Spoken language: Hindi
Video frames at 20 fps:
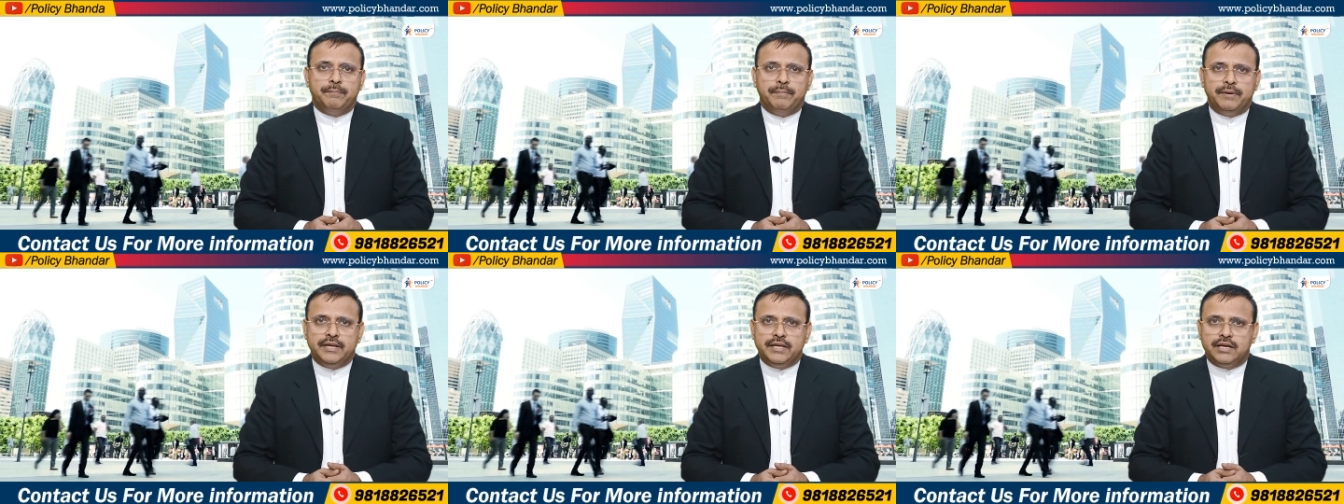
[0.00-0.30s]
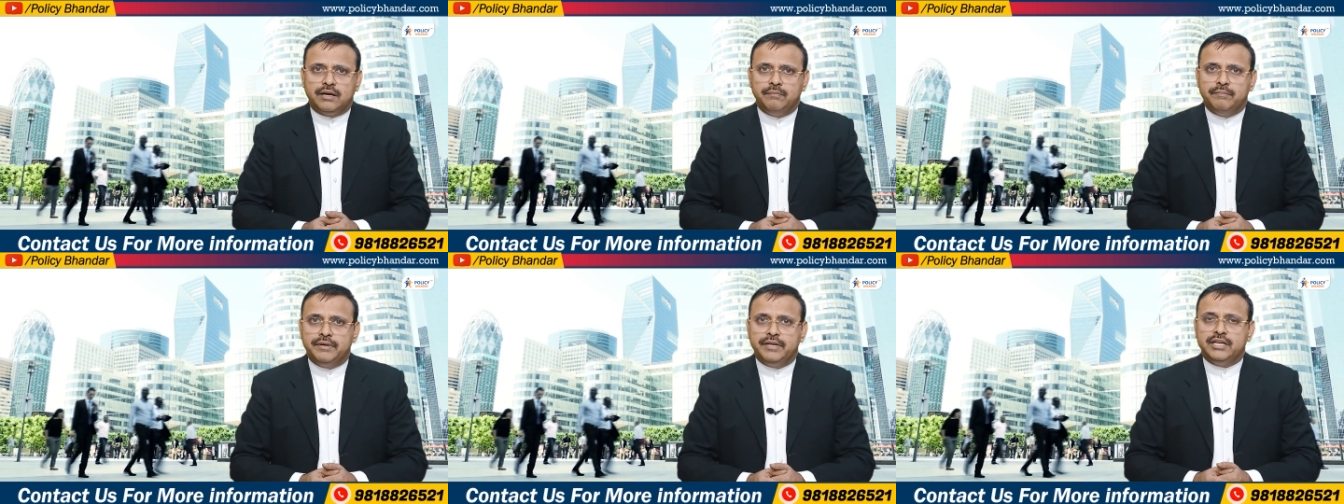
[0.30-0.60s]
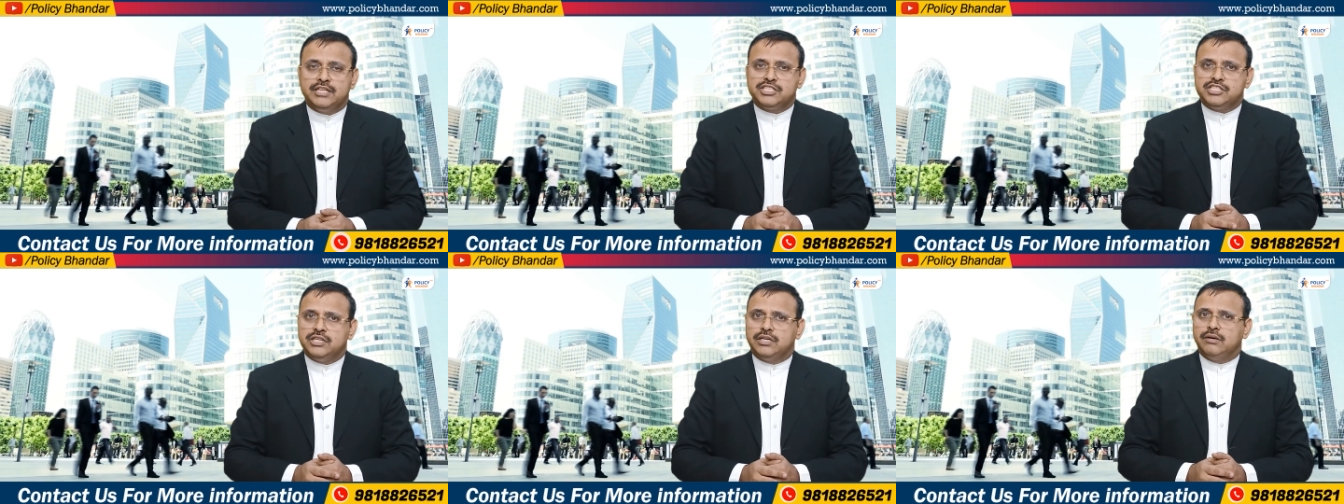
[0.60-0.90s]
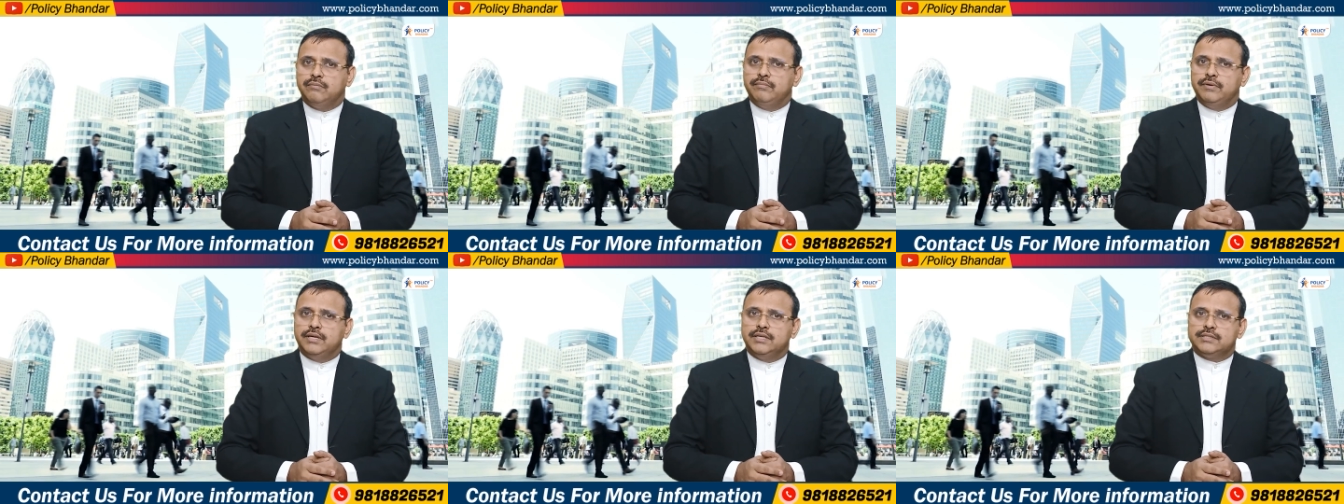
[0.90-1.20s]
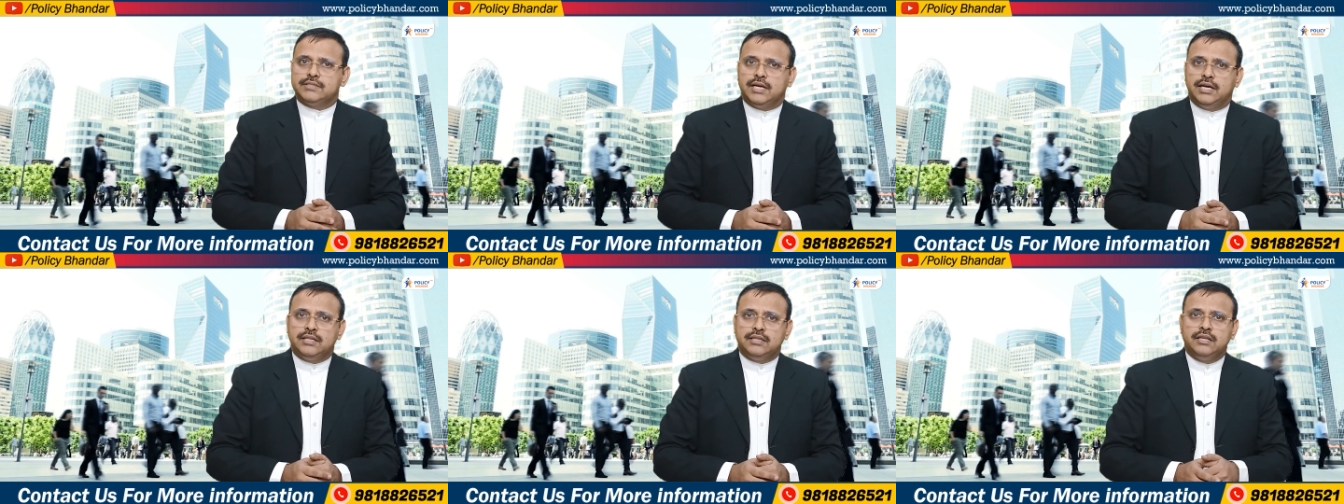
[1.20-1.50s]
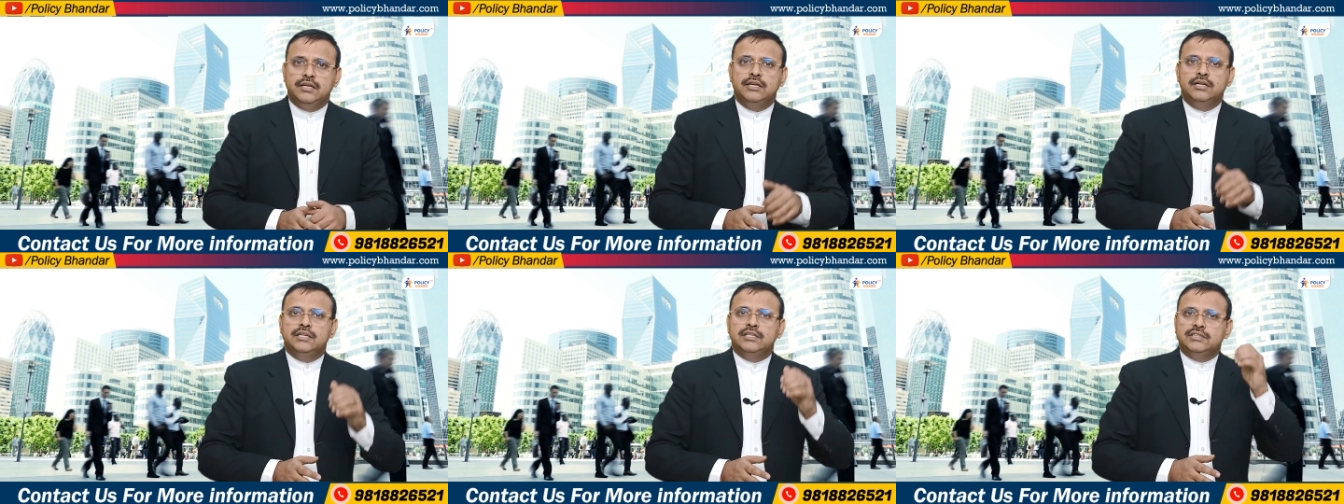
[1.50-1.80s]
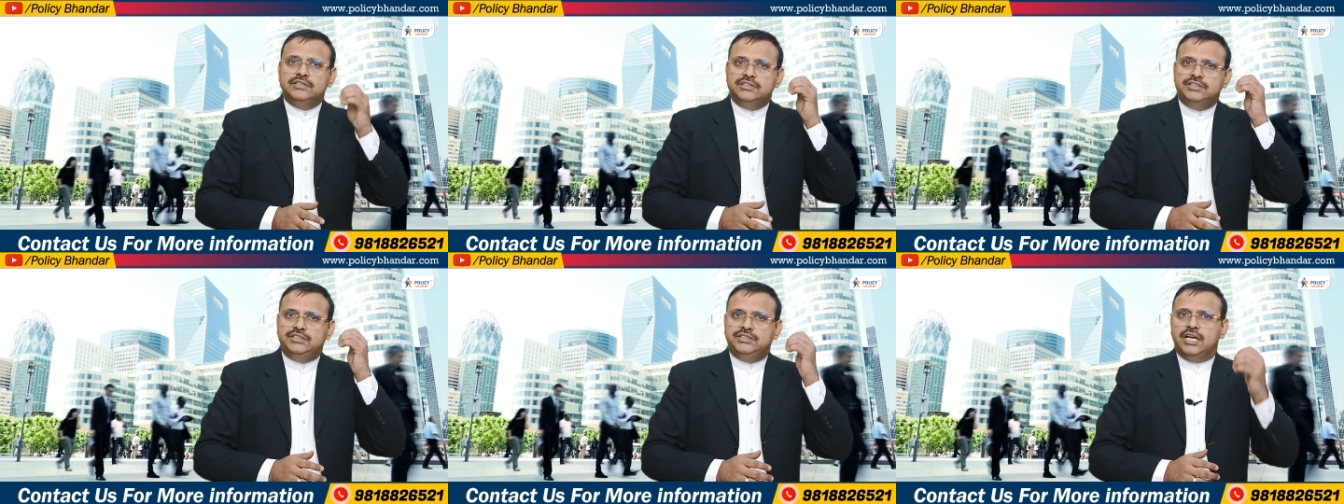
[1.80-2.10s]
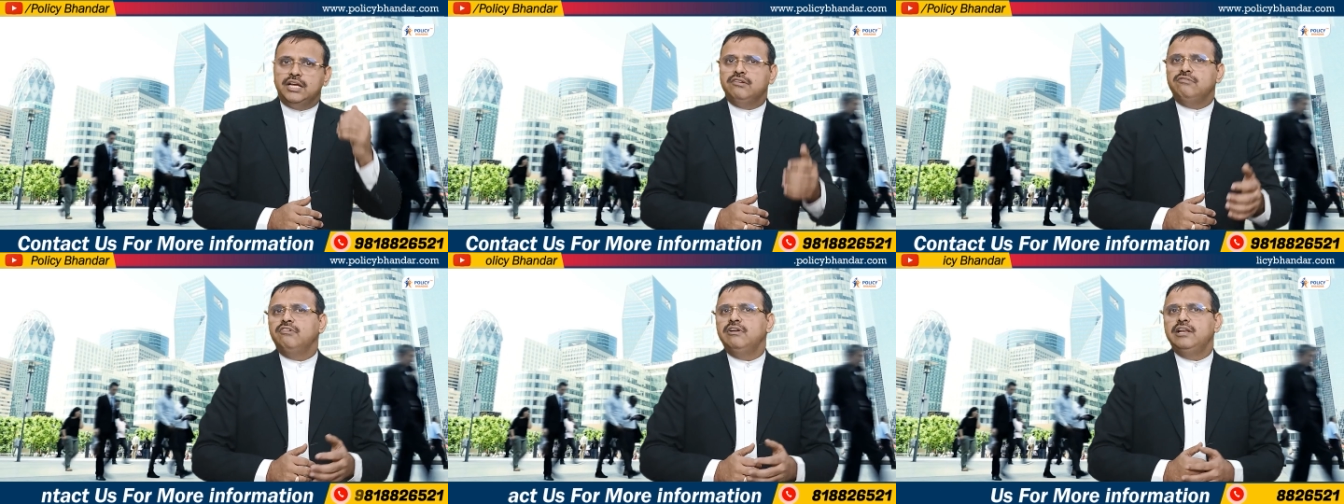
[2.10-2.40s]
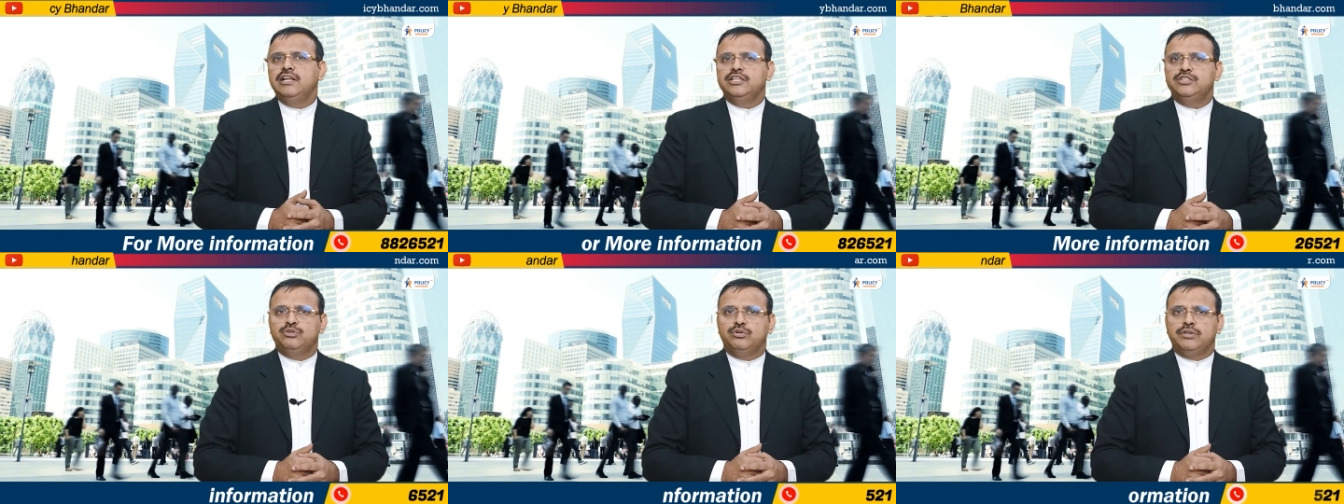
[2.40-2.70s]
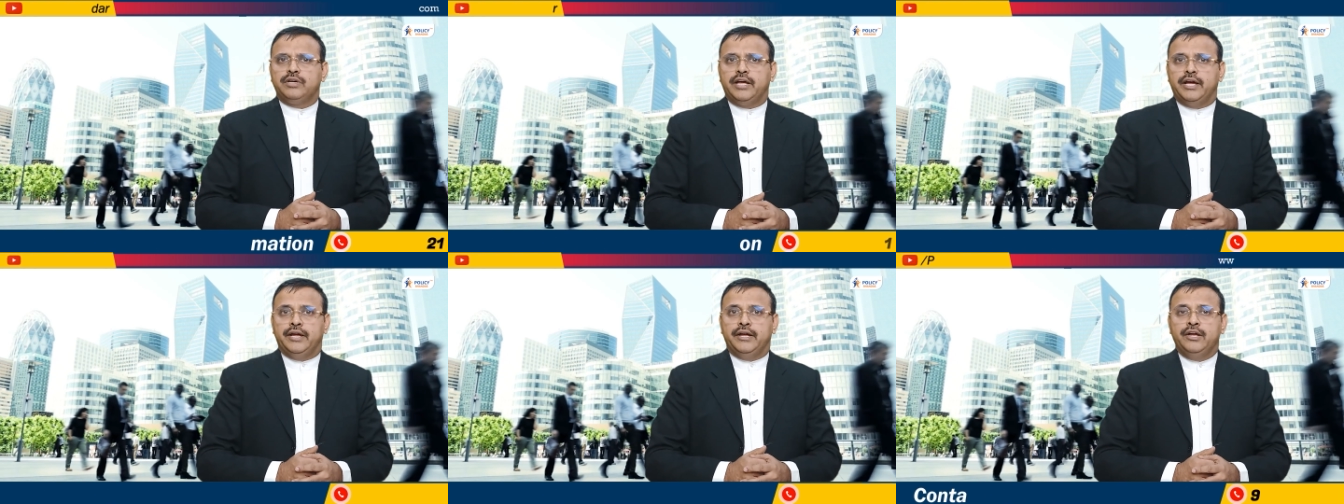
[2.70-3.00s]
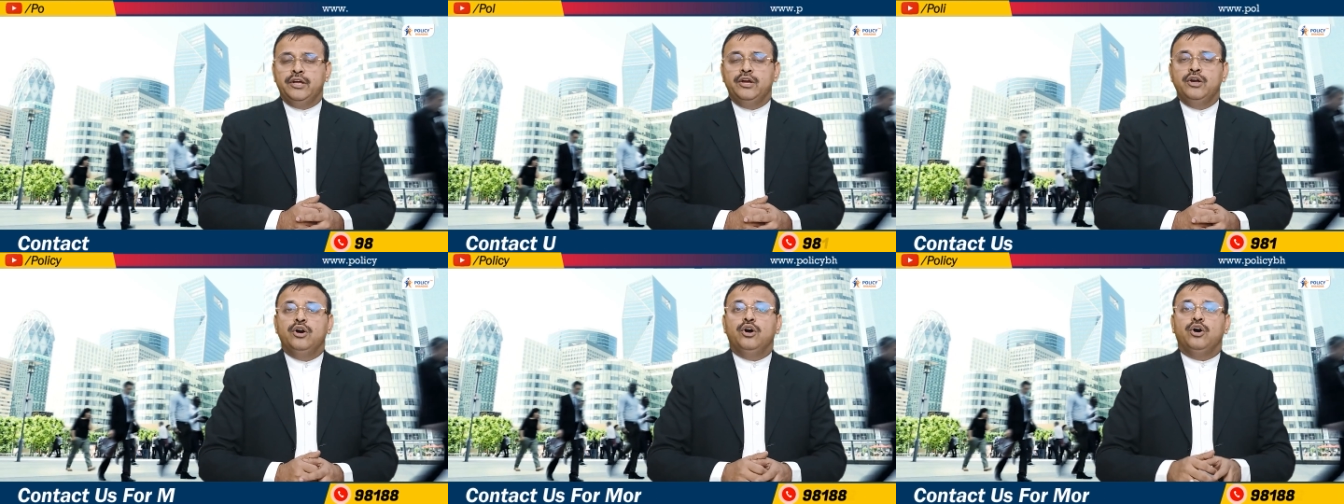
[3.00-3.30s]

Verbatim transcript: पे बड़ी कंपनी अच्छी कंपनी के साथ जेनुअनली जुड़ना है